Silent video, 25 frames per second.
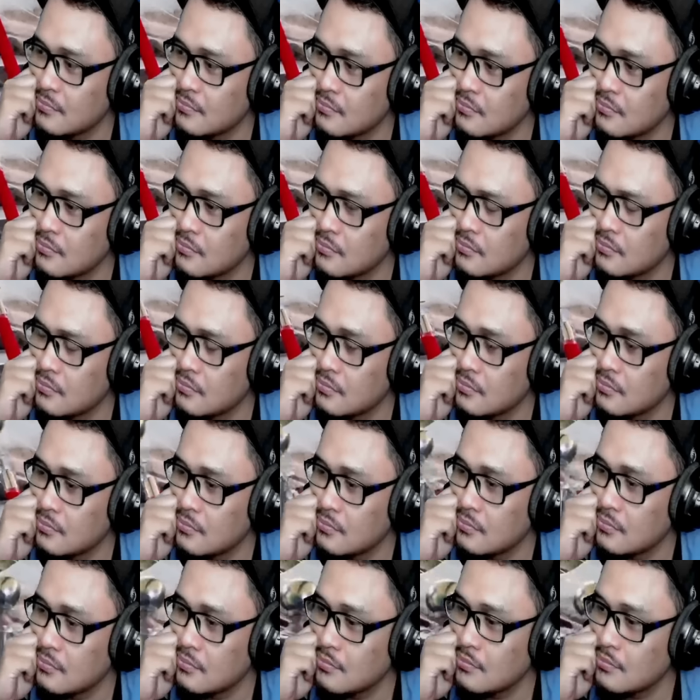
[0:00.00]
baik
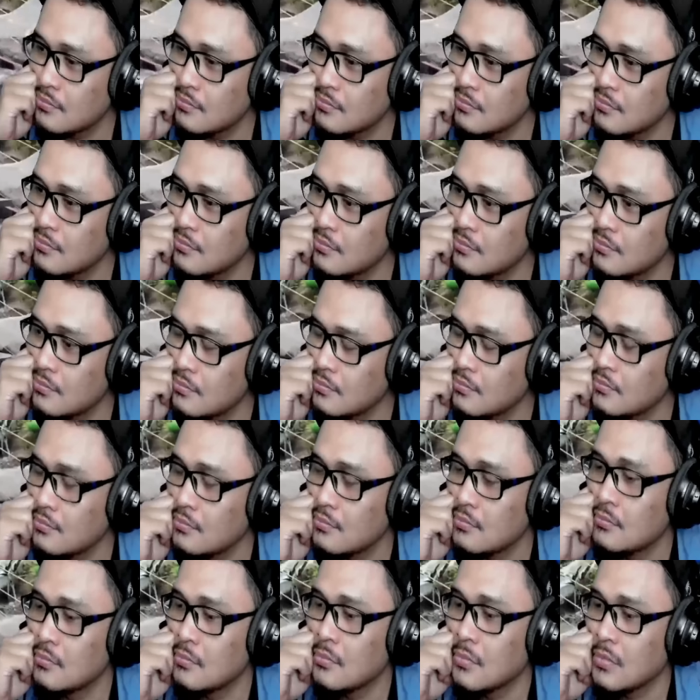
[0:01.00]
lagi
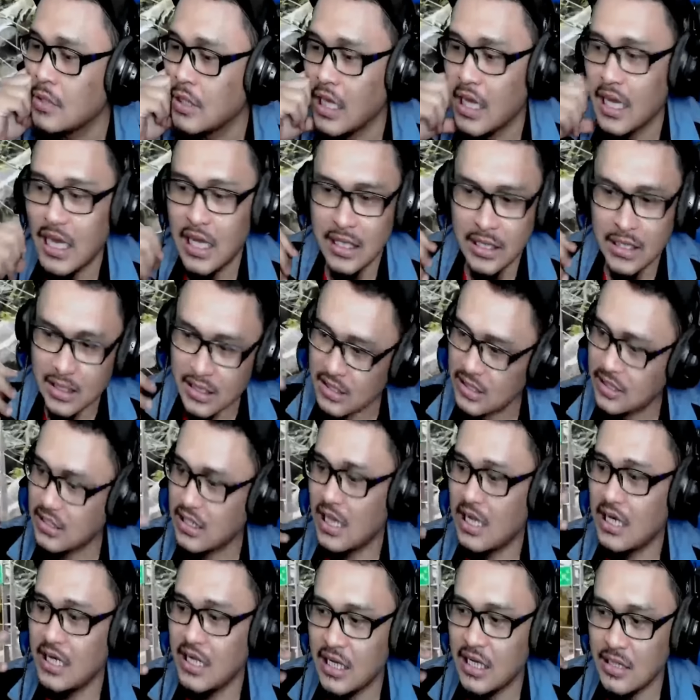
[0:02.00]
Iya kan
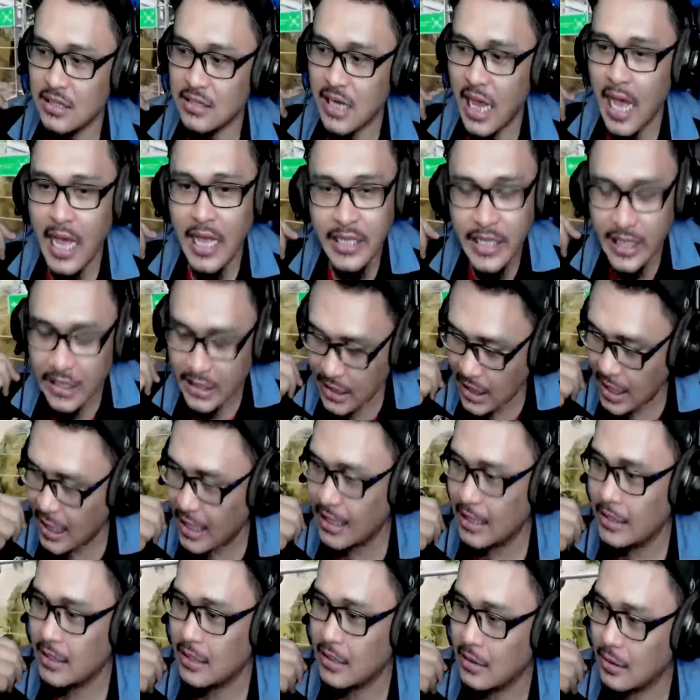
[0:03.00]
sekalian diet
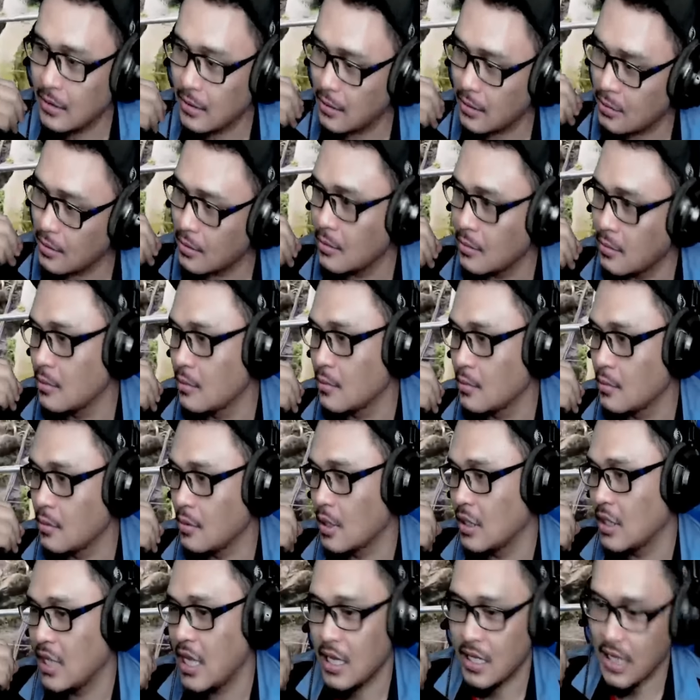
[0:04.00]
kan
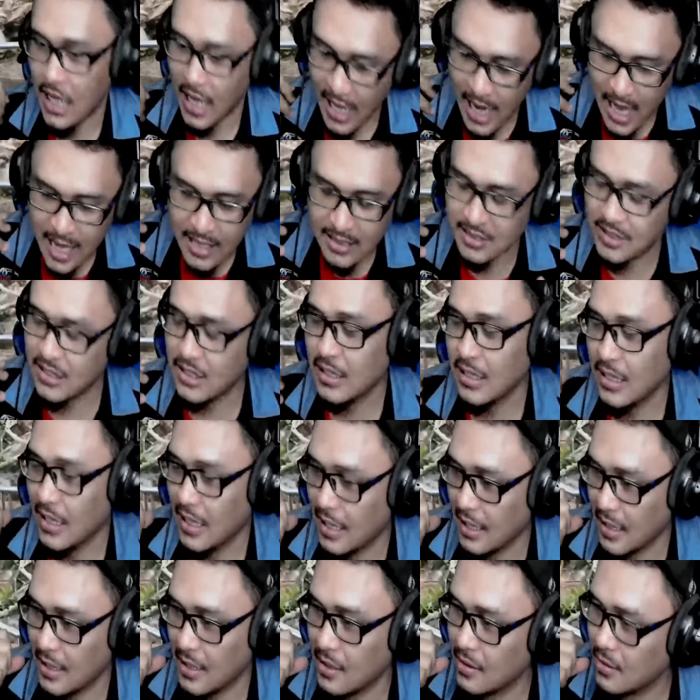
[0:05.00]
jadi agak langsing
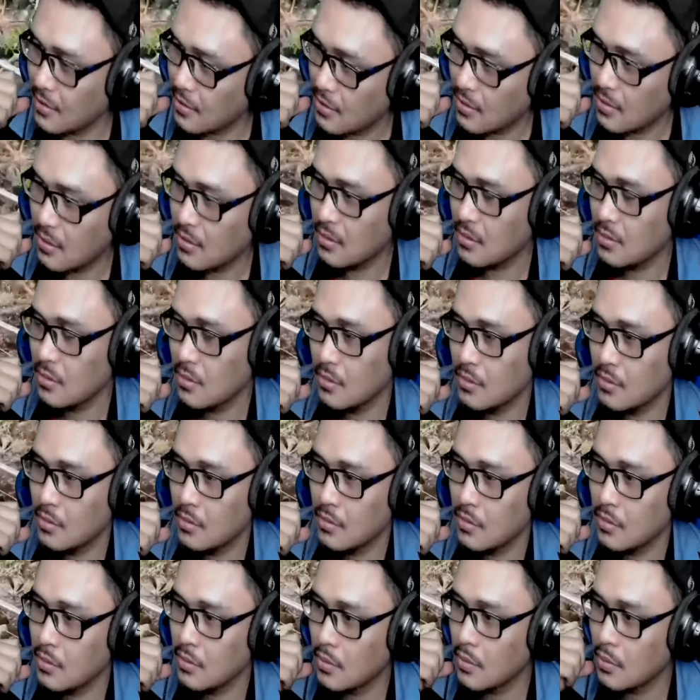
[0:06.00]
lah
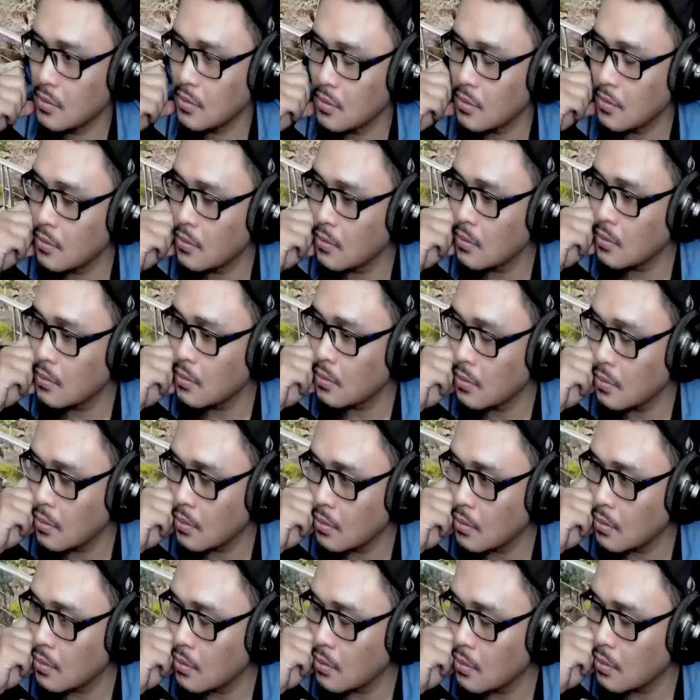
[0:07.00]
untung saya ketemu
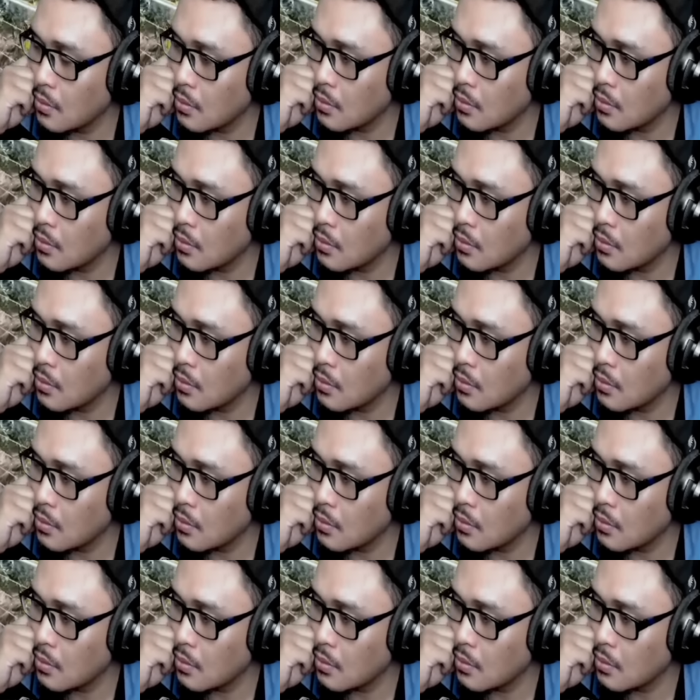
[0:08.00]
dengan